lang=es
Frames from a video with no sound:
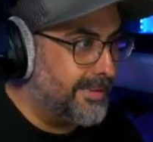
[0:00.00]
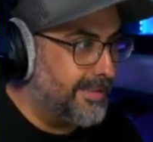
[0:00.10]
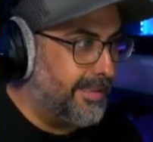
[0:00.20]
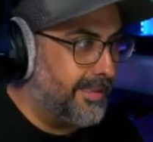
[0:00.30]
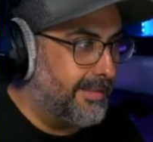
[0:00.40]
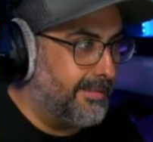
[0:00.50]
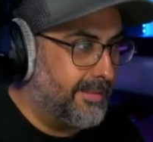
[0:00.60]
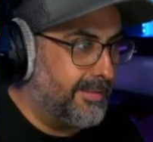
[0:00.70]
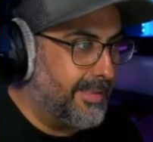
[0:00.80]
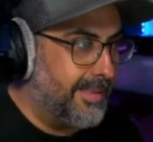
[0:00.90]
Y,
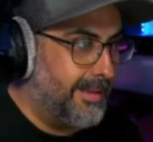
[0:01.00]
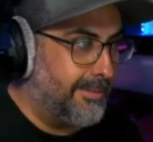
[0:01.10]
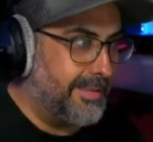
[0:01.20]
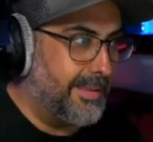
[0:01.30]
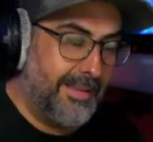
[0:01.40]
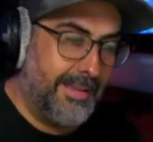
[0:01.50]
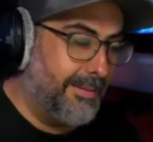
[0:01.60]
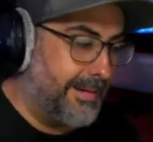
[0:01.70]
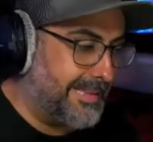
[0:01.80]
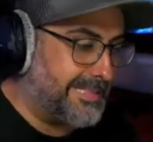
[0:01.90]
la
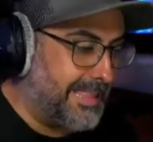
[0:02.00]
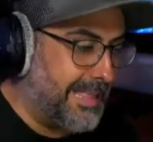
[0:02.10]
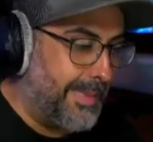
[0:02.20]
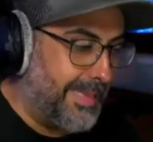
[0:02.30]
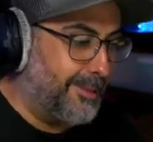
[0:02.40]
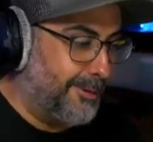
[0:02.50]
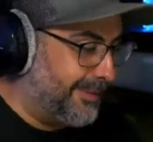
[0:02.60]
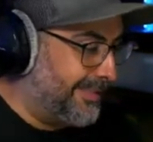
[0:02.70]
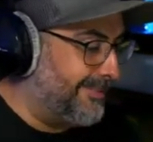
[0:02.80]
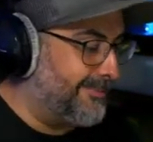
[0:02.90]
verdad, es que da miedo,
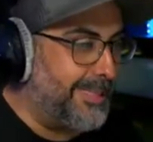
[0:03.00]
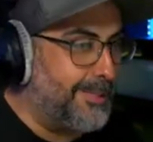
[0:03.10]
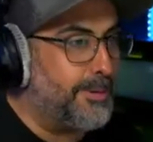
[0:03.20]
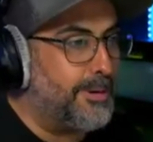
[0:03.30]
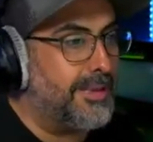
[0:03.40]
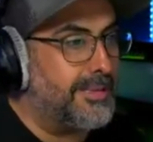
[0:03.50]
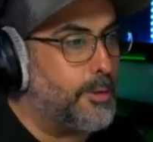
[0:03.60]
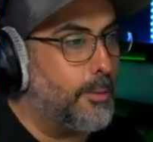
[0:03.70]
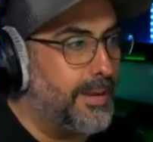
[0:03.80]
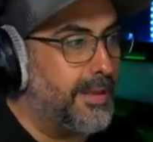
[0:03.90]
¿eh? da miedo porque es,
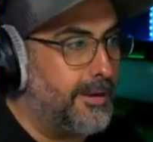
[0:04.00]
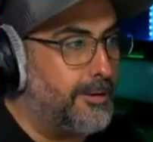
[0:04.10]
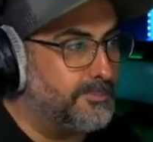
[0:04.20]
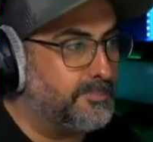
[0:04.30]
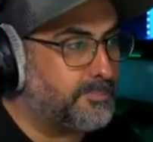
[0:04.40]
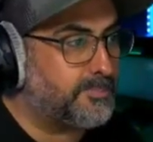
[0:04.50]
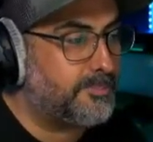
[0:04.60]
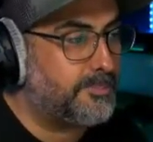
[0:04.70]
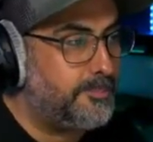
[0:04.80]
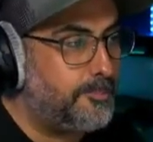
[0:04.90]
complicado. Es un
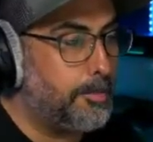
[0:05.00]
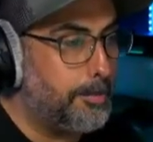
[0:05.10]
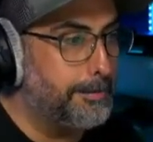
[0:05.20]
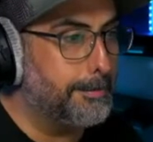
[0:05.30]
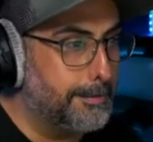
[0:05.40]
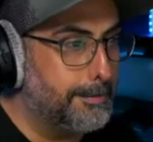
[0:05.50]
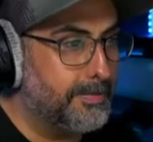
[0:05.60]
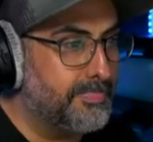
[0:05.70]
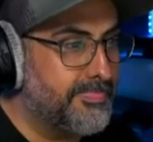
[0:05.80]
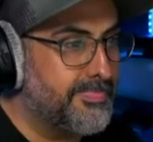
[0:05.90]
Cristo, es un
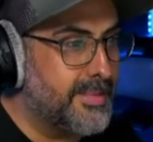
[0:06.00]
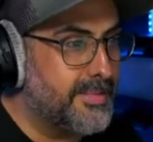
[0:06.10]
Cristo, es,